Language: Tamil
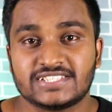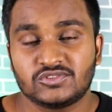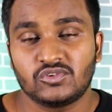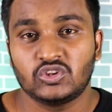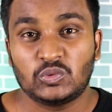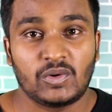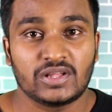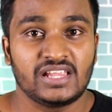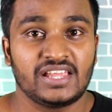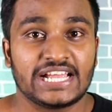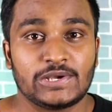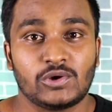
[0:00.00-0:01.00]
நெக்ஸ்ட் வந்து
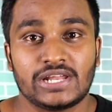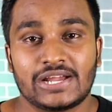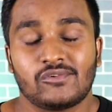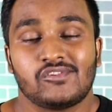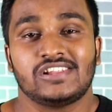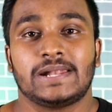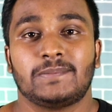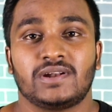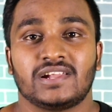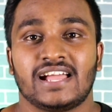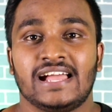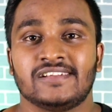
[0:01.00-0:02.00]
பார்த்தீங்கன்னா ரெக்கவரி அக்கௌண்ட் வந்து ஆட்
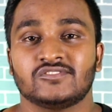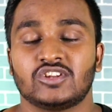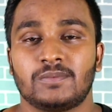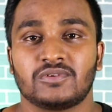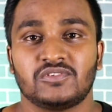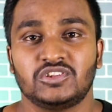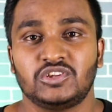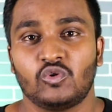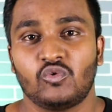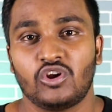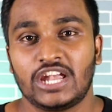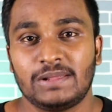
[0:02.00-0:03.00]
பண்ணுங்கள் ஸோ நமக்கு வந்துட்டு
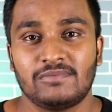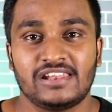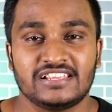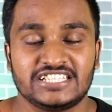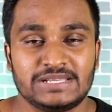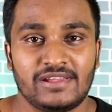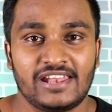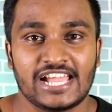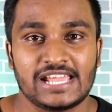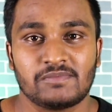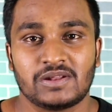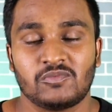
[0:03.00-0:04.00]
ஒவ்வொரு டைம் இல்லை ஜிமெயில்
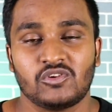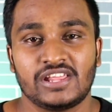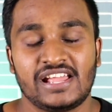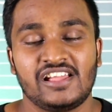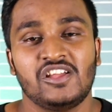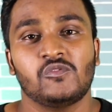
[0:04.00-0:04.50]
லாகின் பண்ணும்போது